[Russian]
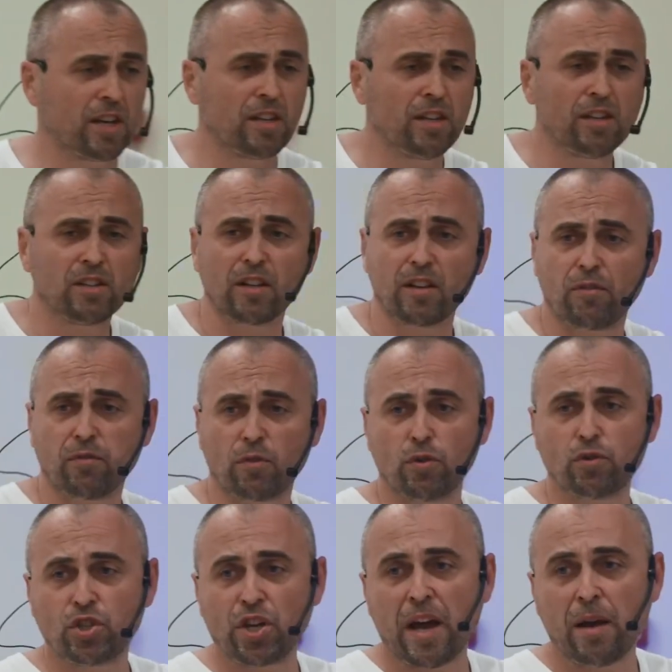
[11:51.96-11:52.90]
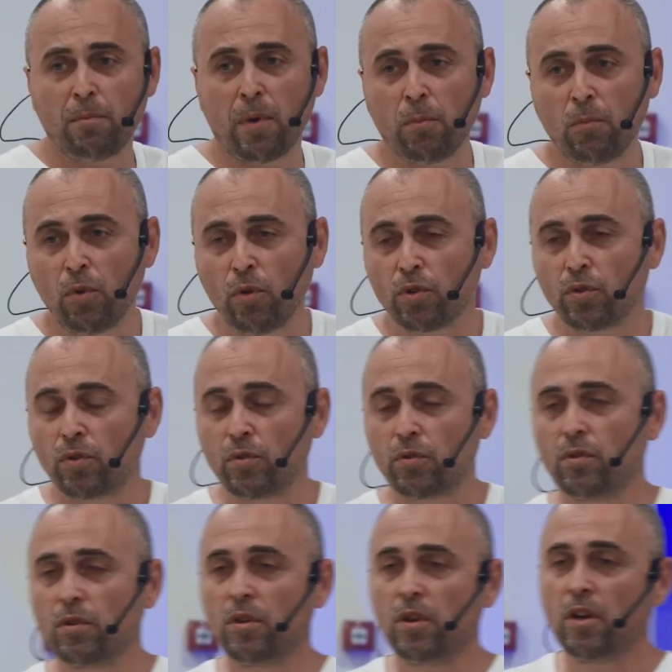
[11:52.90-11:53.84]
идола, включая
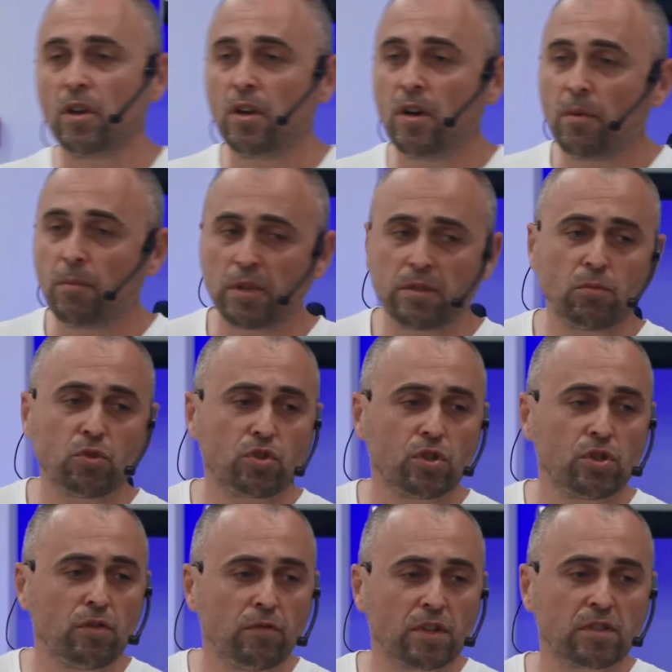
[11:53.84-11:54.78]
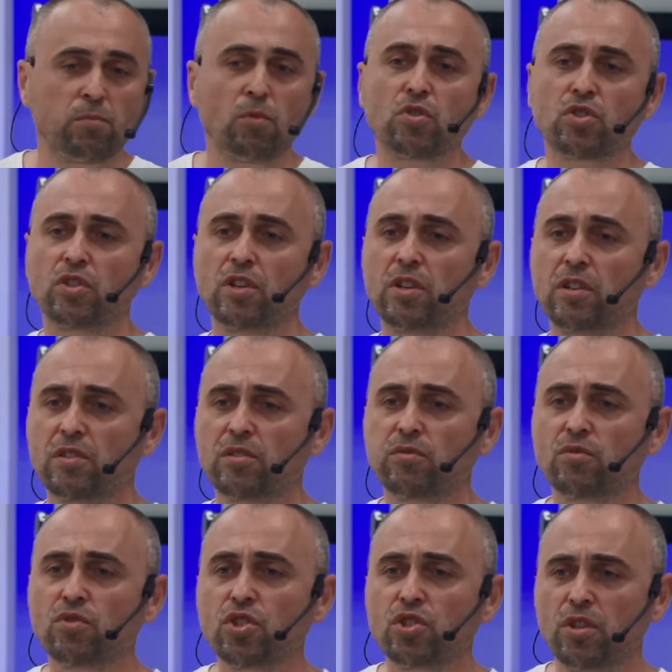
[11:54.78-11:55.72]
мамону. Потому что невозможно
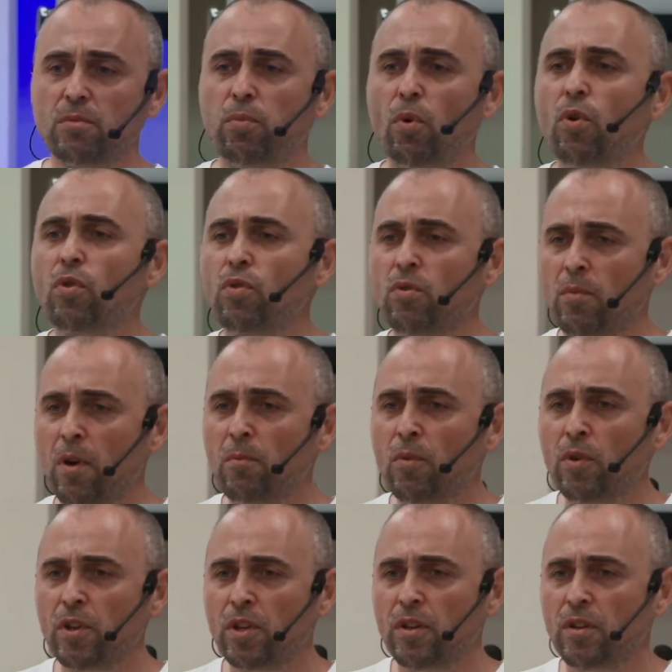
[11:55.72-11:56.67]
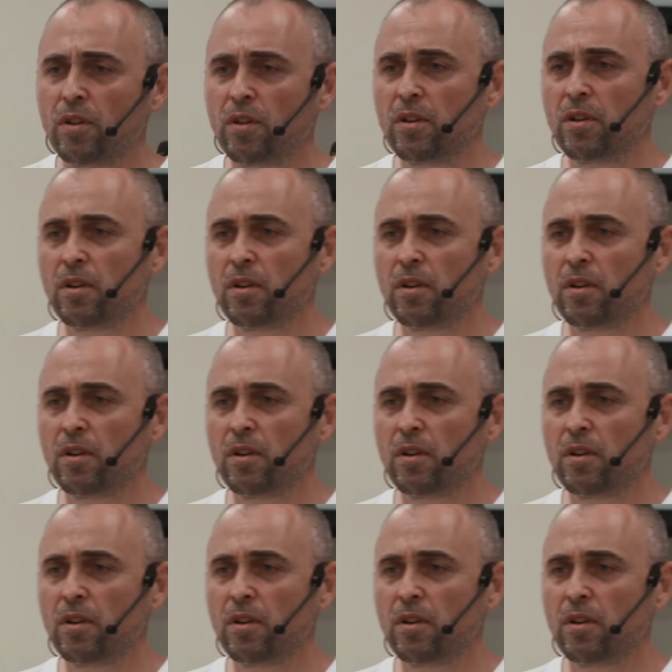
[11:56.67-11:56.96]
служить и Богу, и мамоне.